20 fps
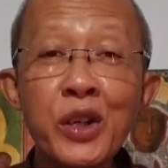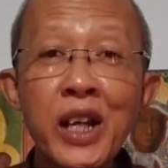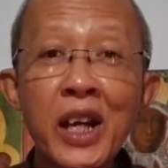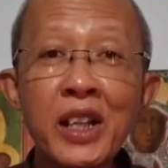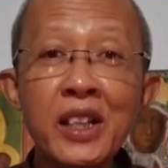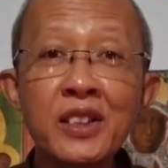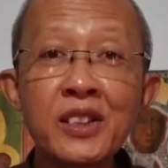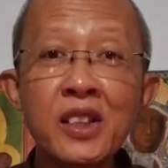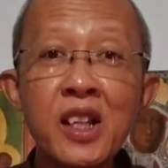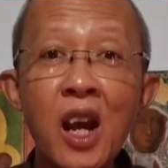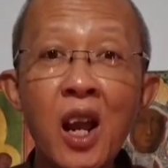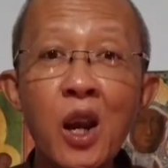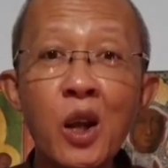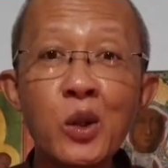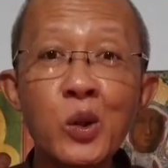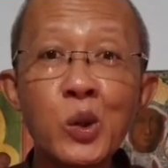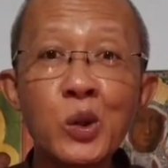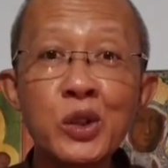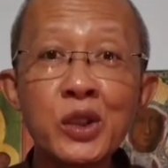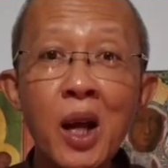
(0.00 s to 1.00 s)
dari segala
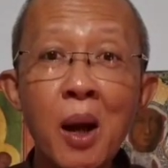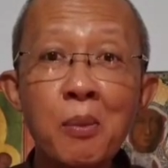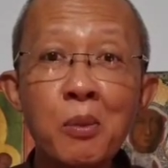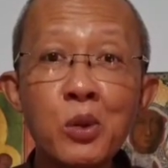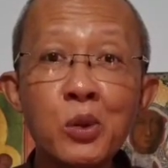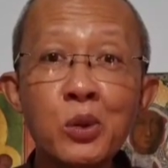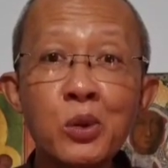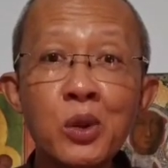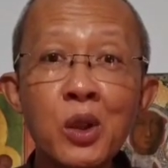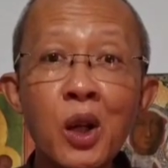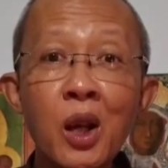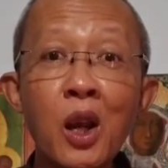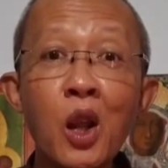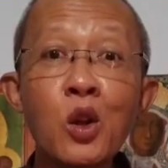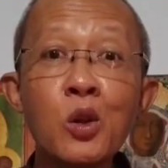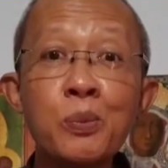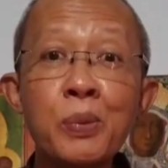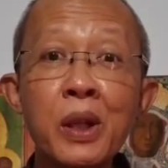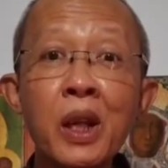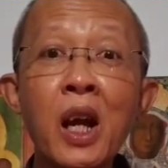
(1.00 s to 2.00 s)
dosamu,
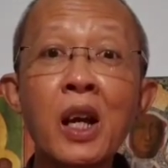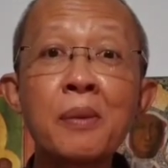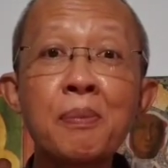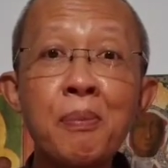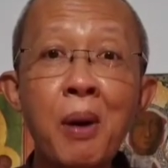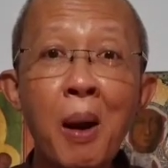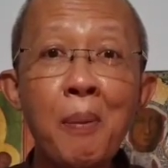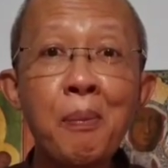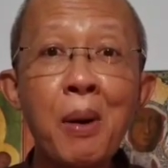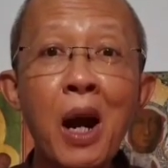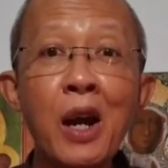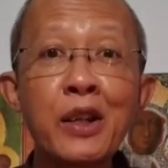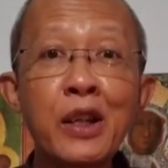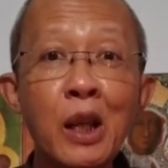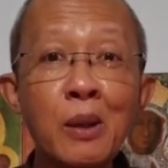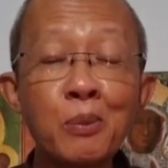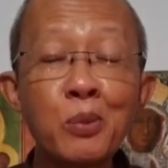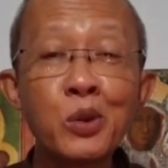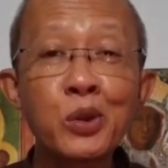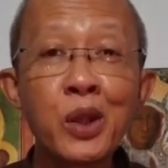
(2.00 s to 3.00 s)
lalu berkat Bapa
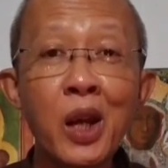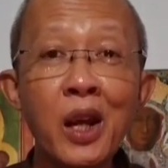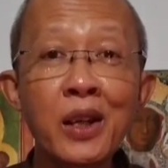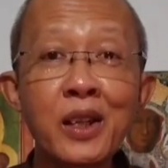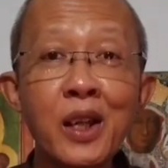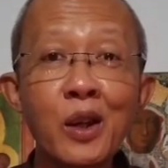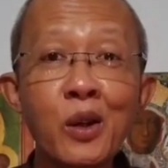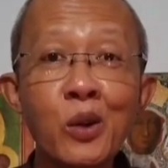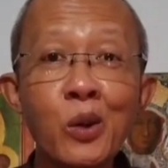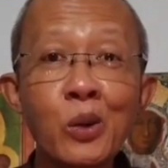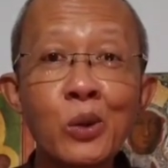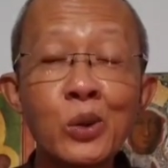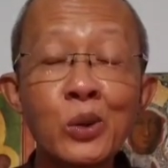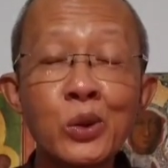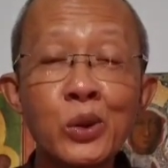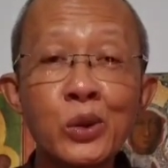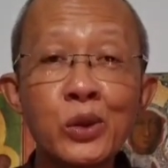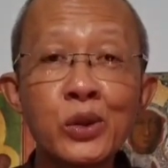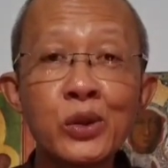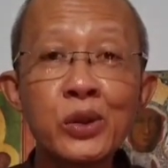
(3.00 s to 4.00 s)
dan Putra dan Roh
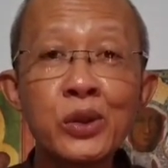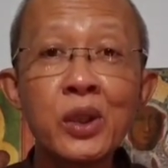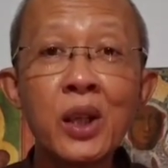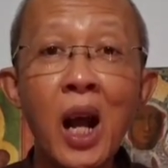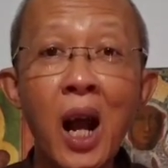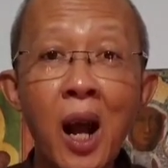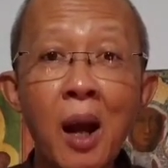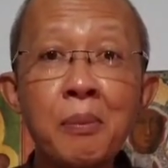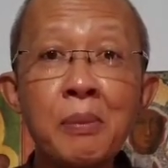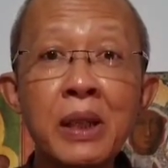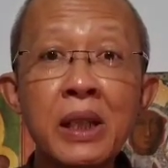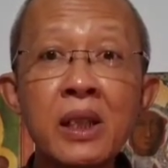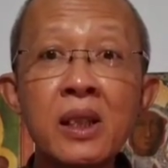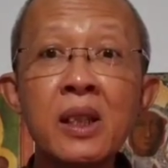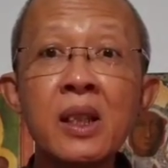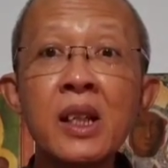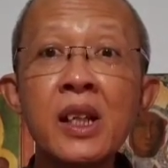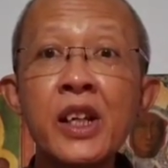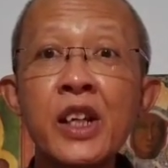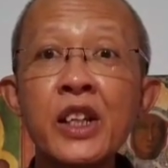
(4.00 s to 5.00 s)
Kudus. Amin.
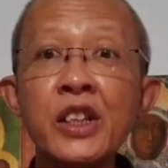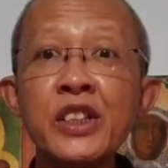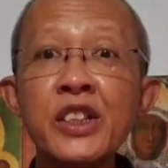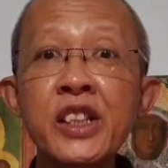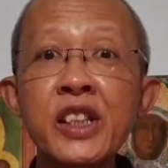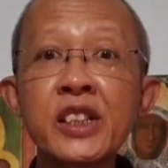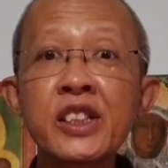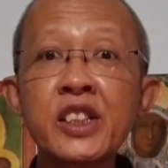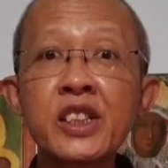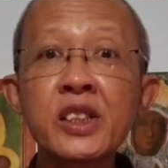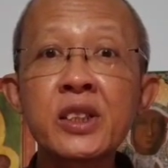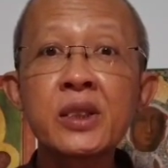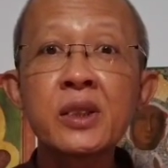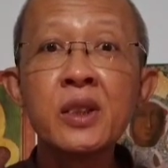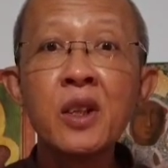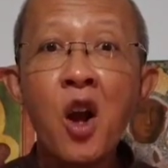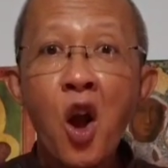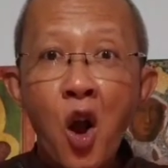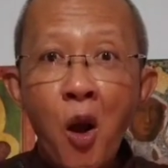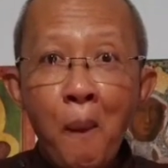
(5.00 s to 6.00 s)
Nyes,
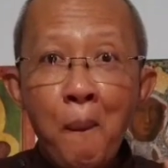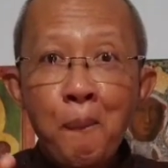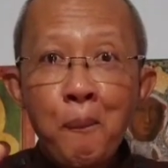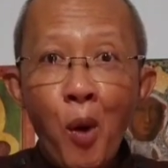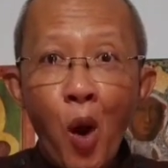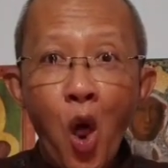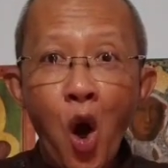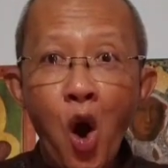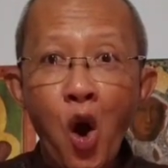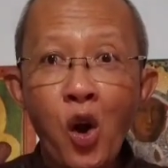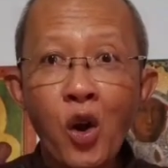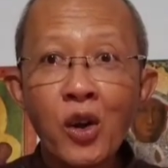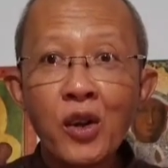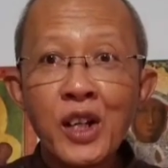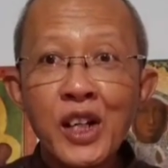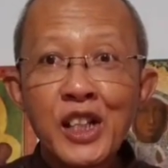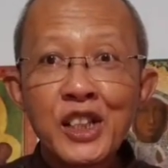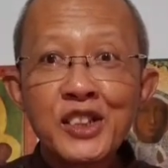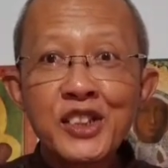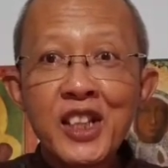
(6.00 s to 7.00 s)
plong,
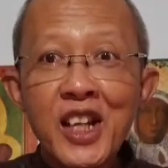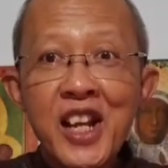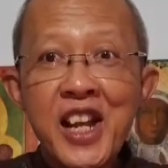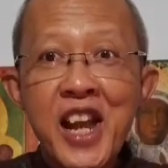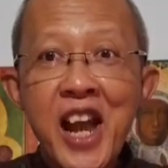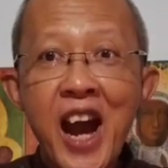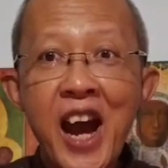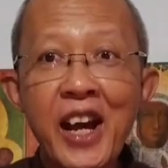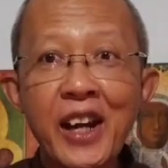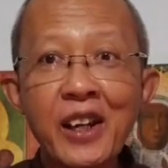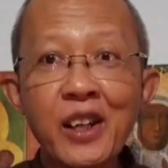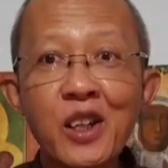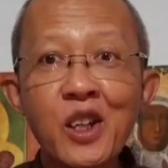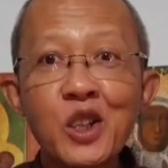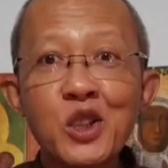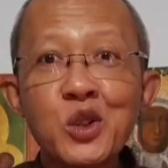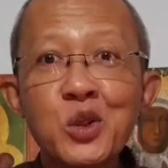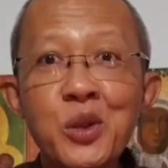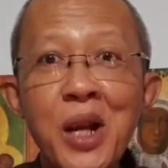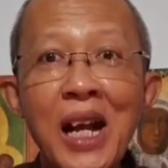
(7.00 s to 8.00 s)
segar,
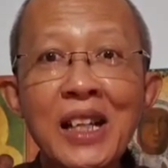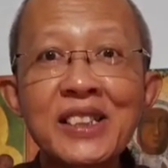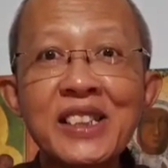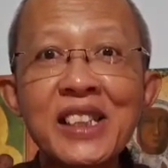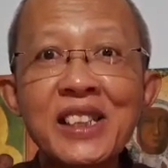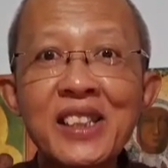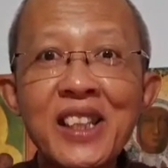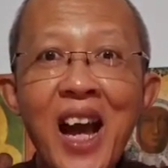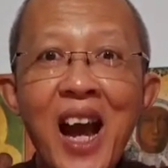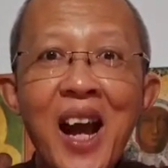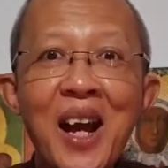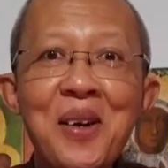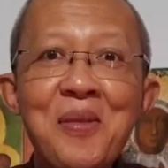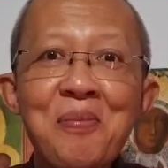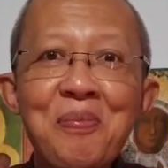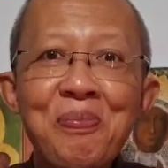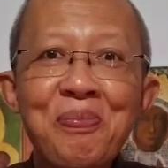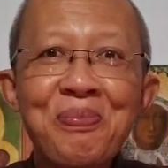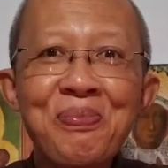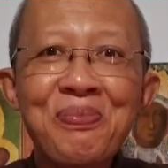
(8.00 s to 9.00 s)
sukacita.
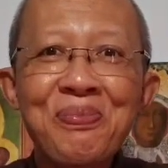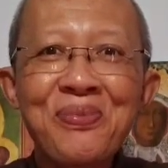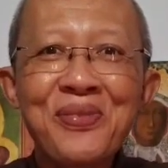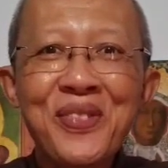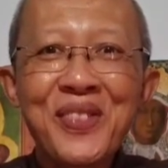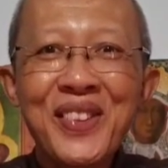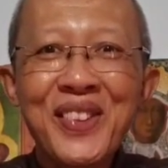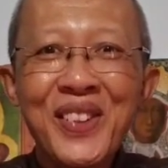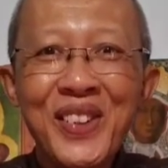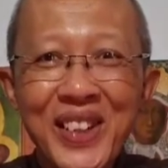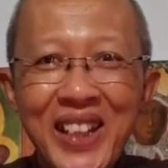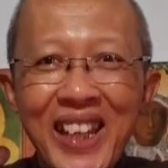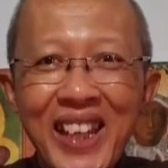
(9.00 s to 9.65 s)
Oke?